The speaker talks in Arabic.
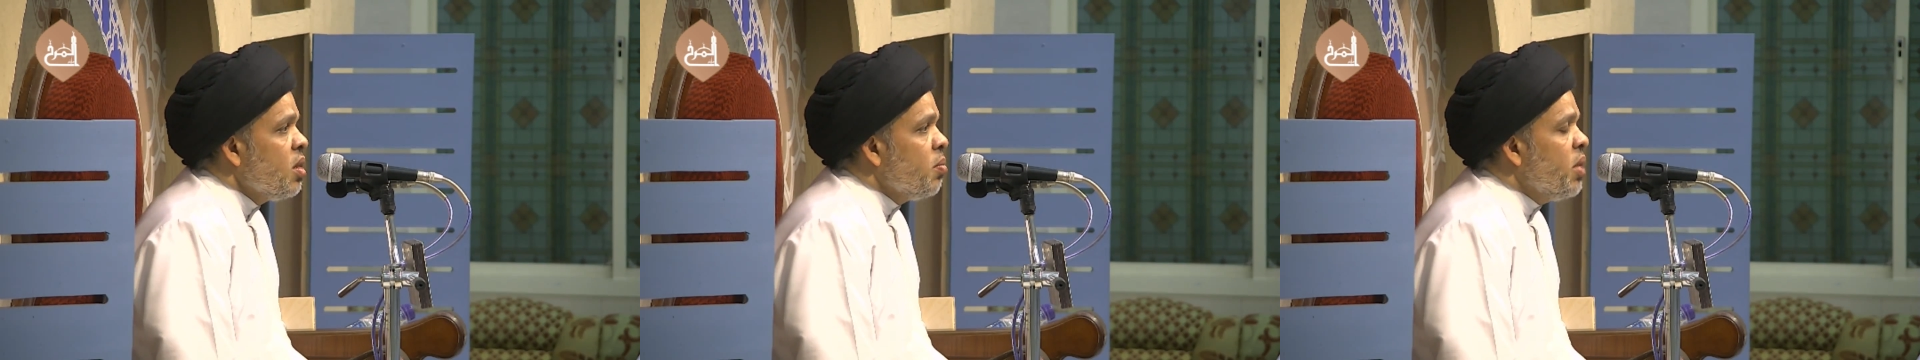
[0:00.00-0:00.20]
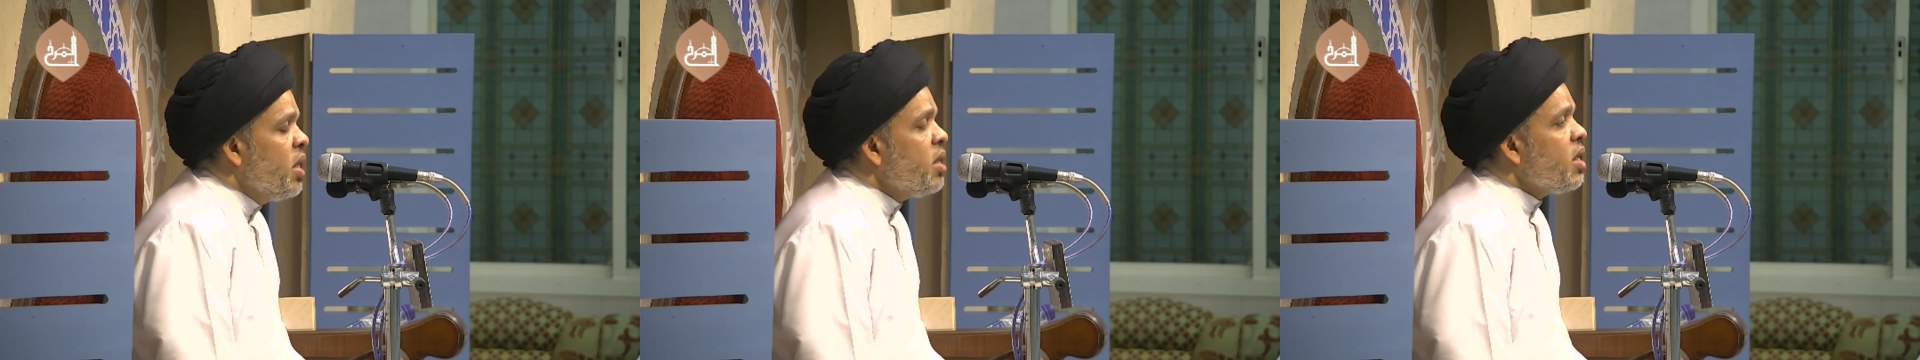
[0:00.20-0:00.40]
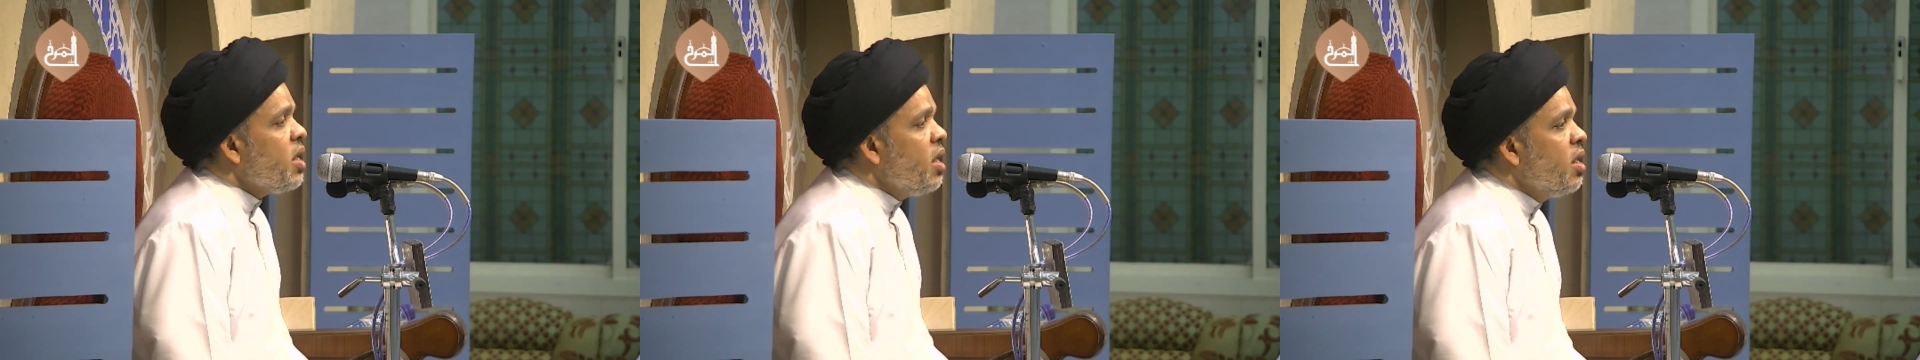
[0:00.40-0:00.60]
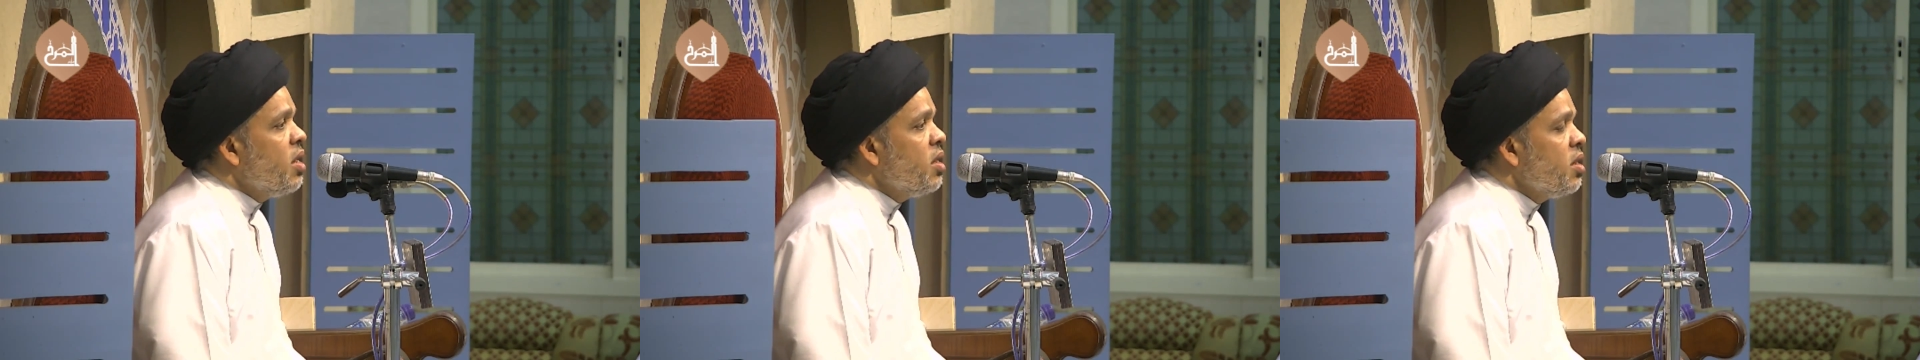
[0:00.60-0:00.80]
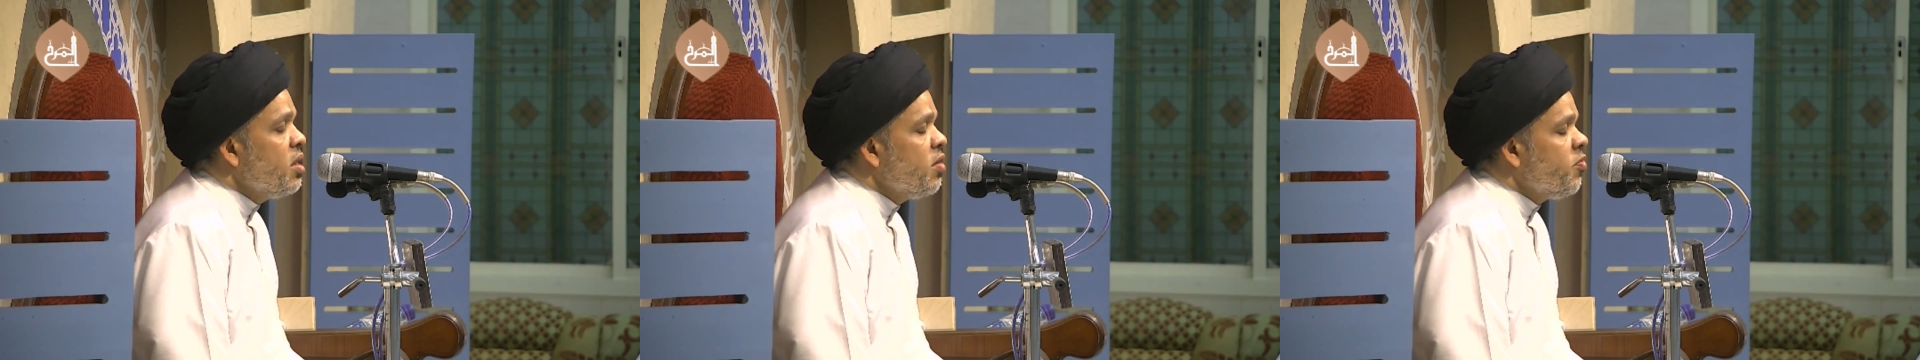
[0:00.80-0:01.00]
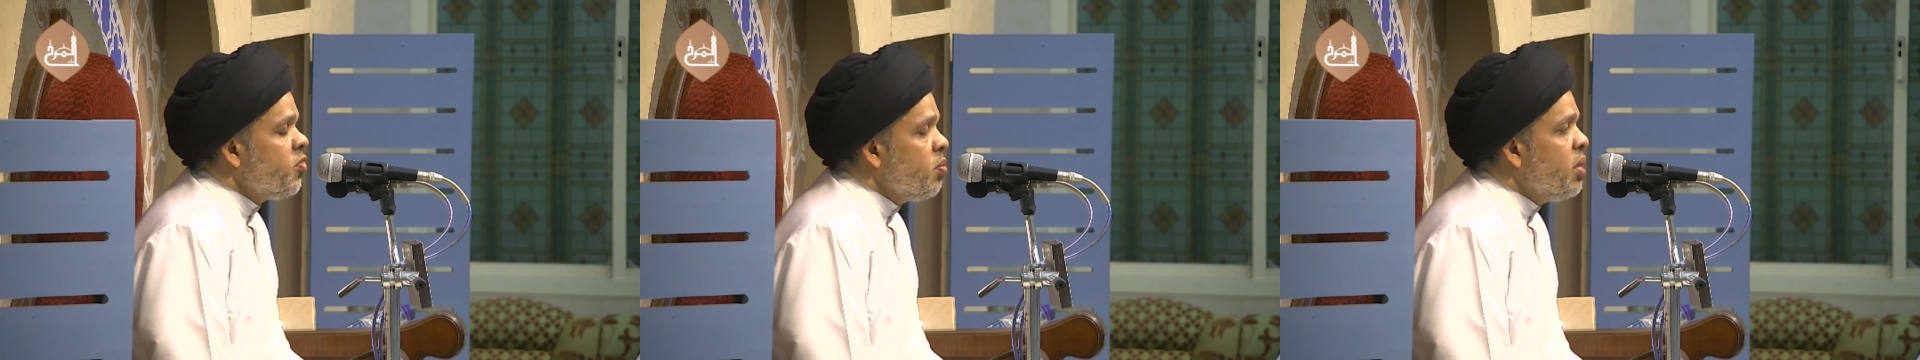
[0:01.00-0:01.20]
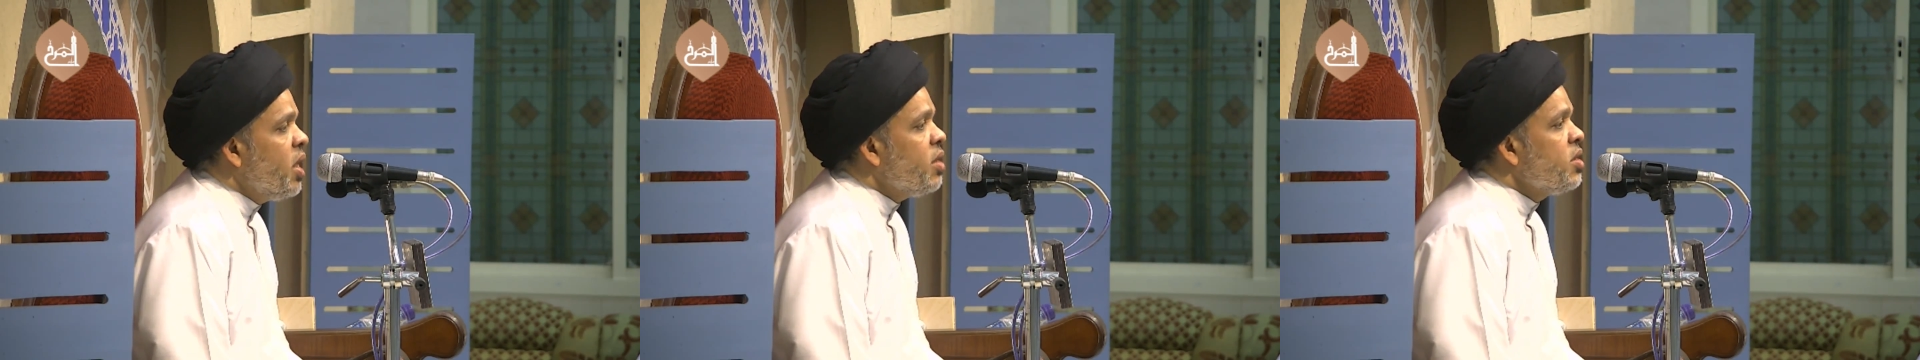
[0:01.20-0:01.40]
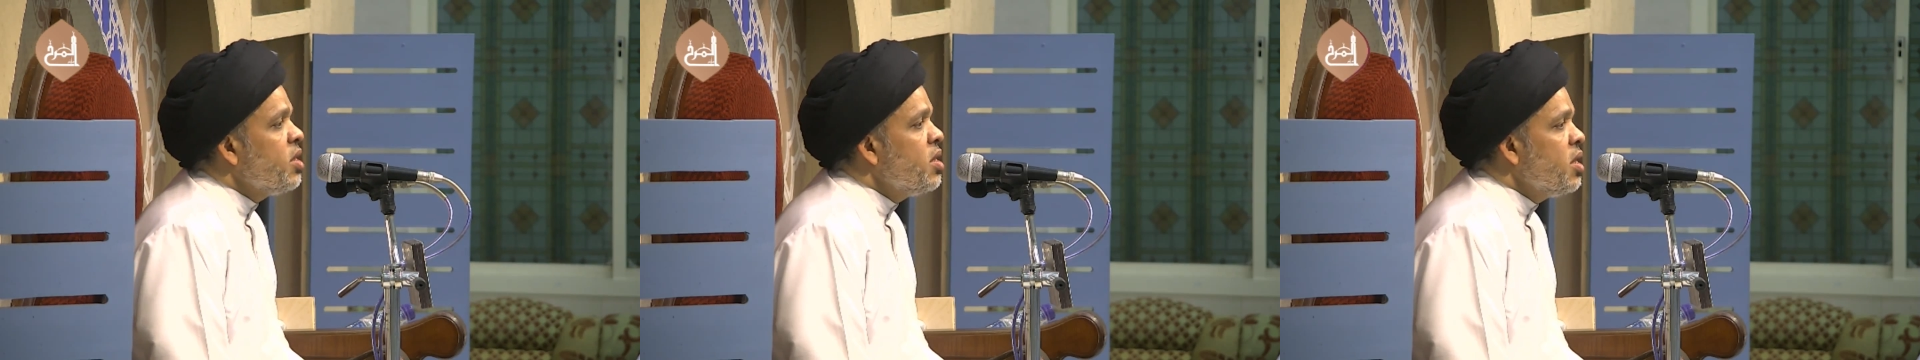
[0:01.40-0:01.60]
ما يخالف
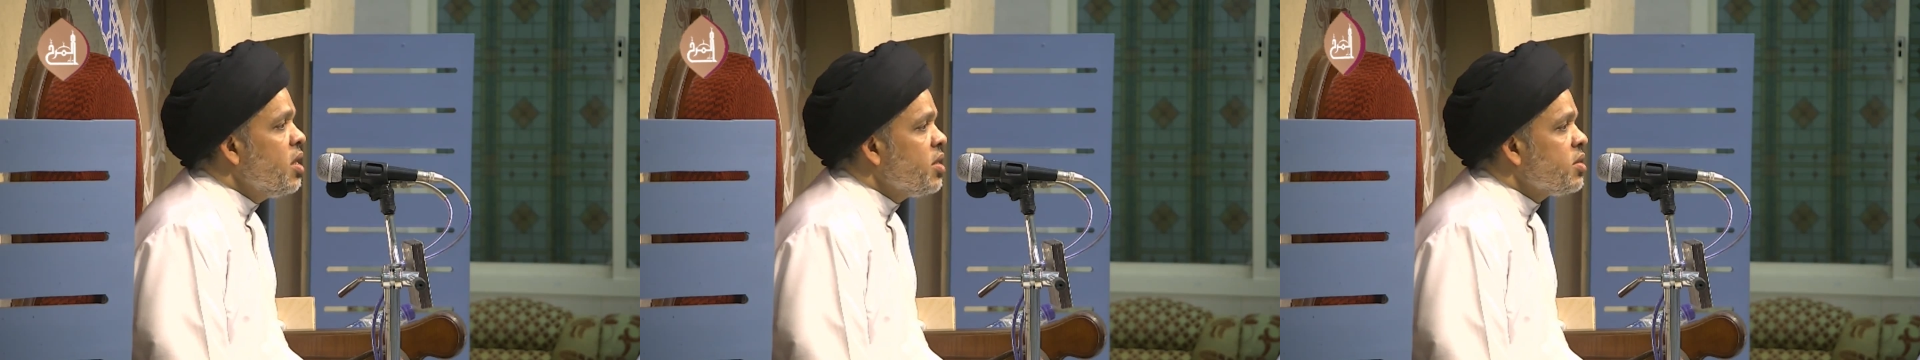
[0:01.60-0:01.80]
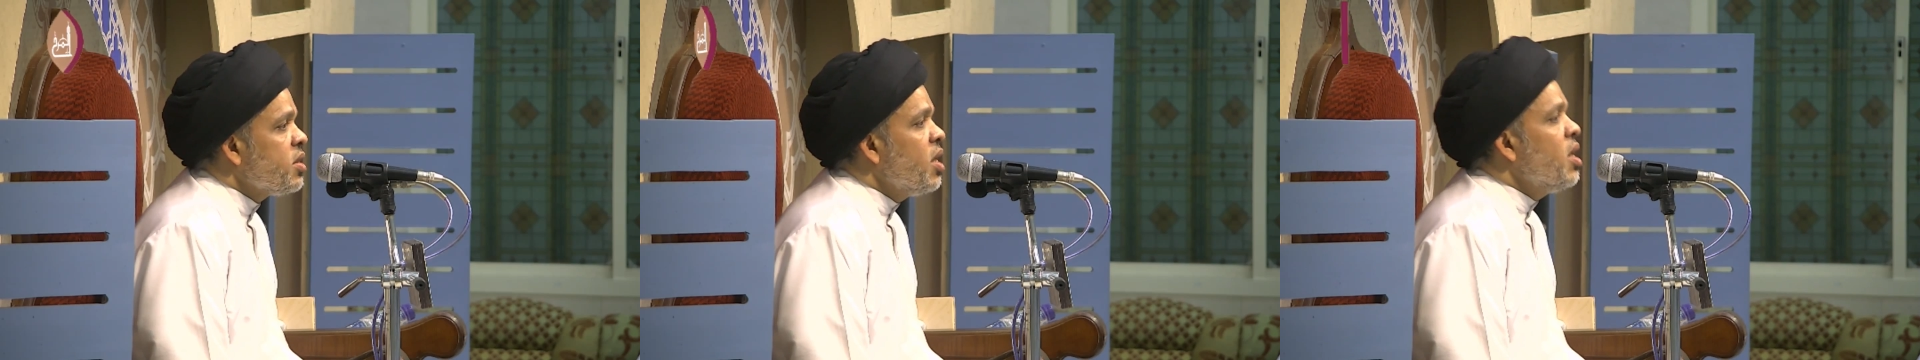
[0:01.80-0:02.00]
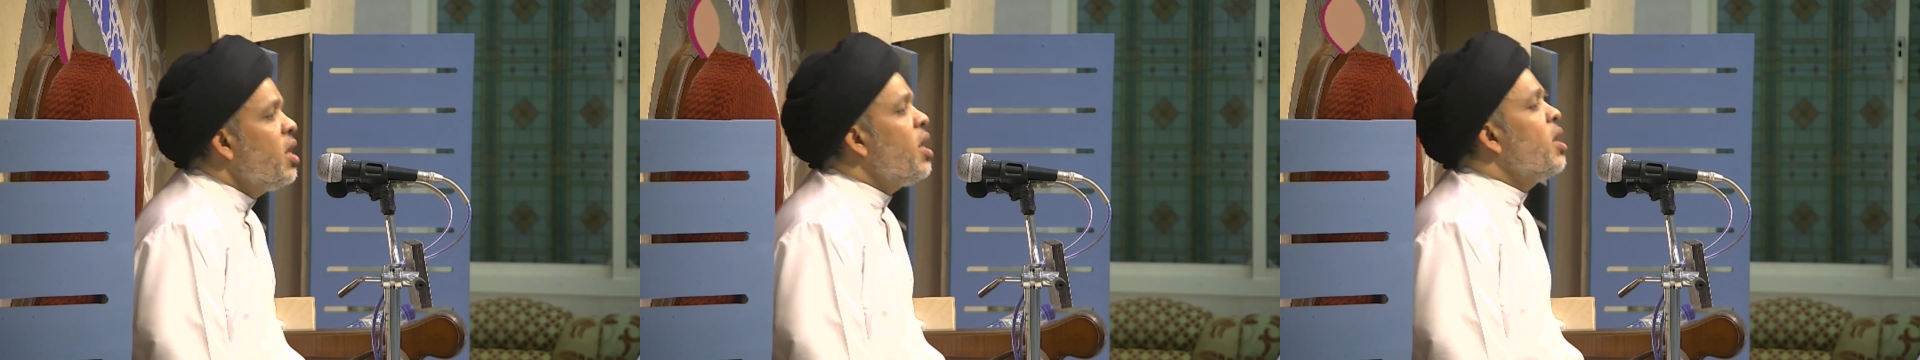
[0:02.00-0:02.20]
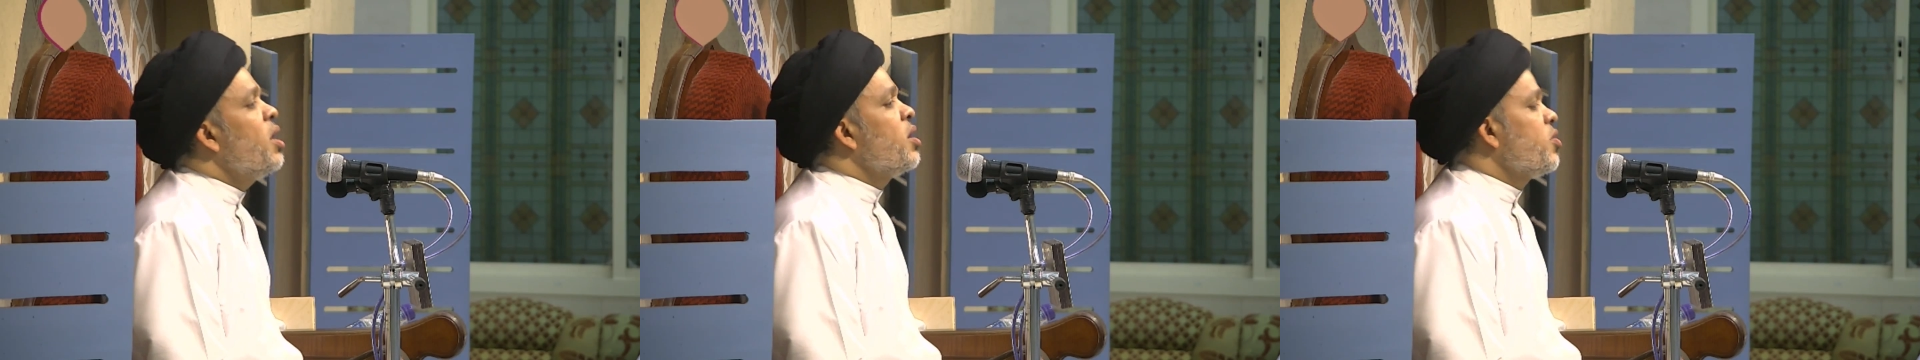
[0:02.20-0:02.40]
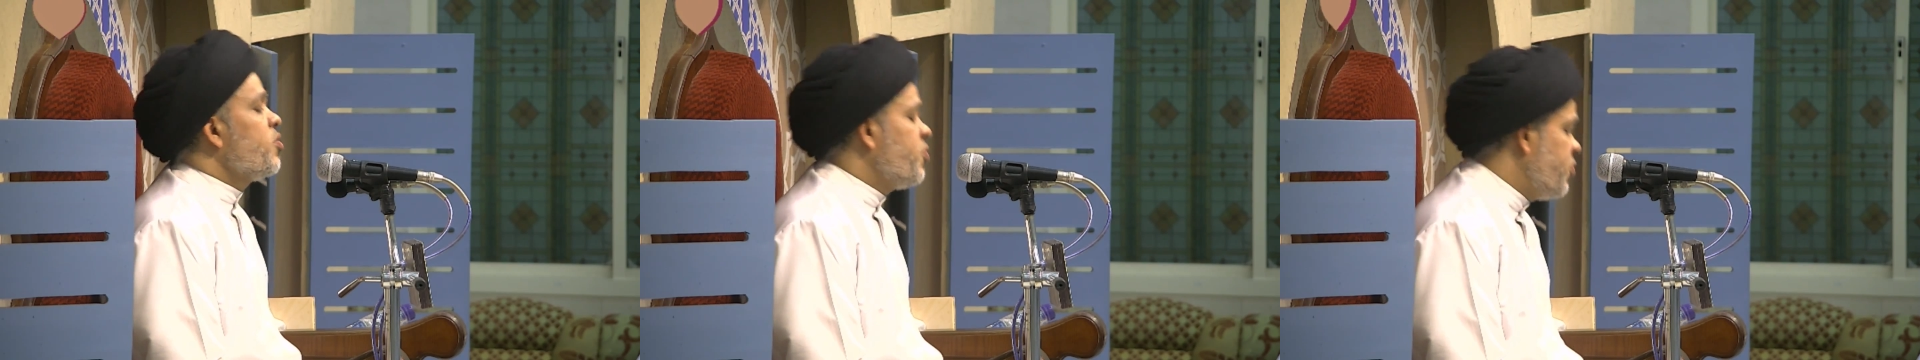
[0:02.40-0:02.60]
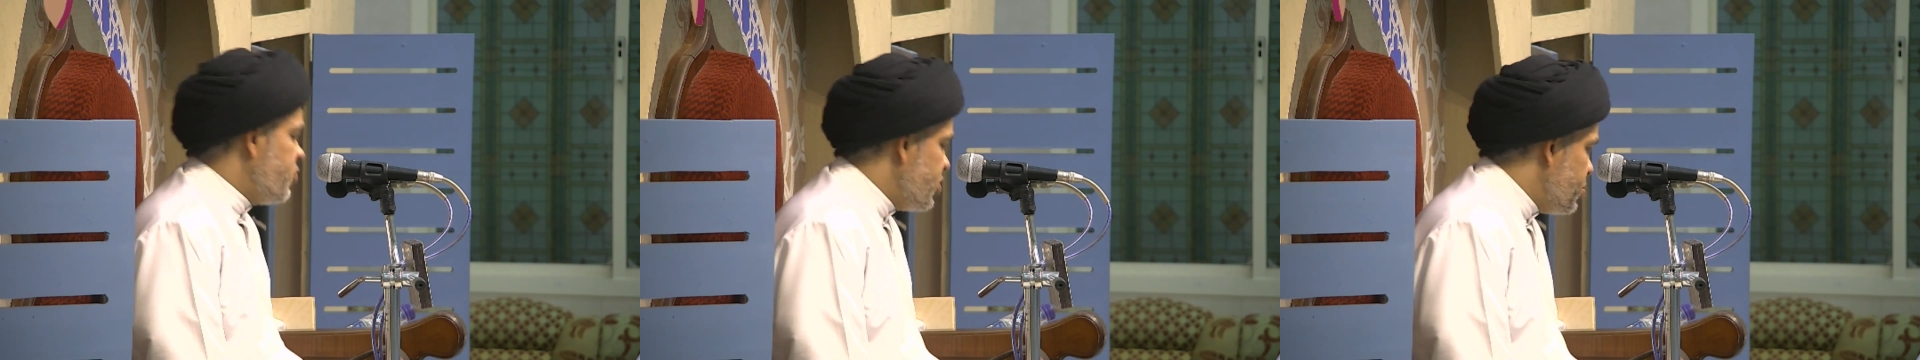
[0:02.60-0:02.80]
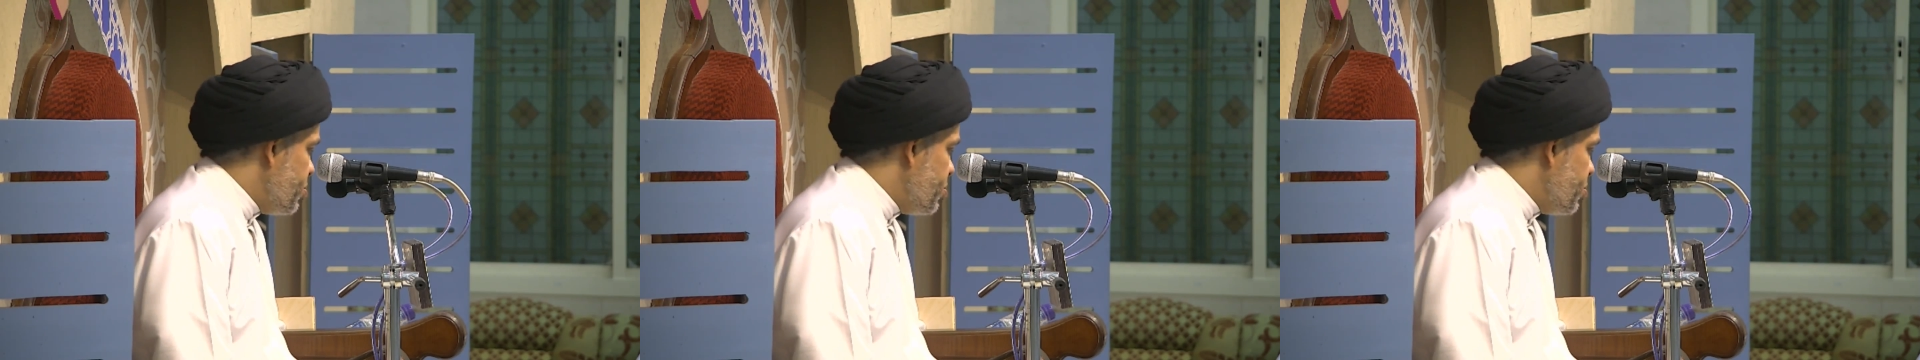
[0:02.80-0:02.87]
بعض الناس انا اعرف